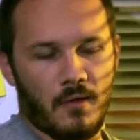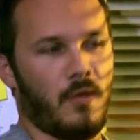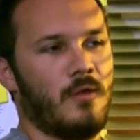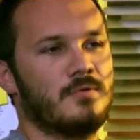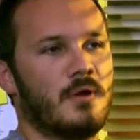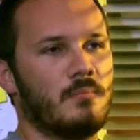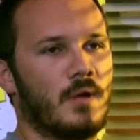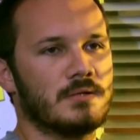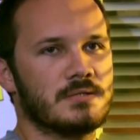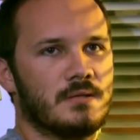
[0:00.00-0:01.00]
İyi canım
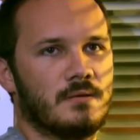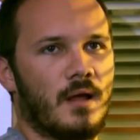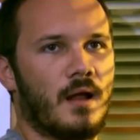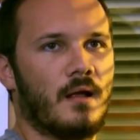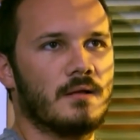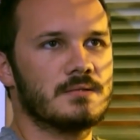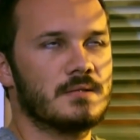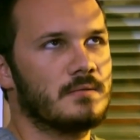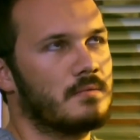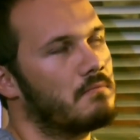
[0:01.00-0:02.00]
alsın yani
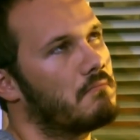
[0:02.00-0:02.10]
alsın.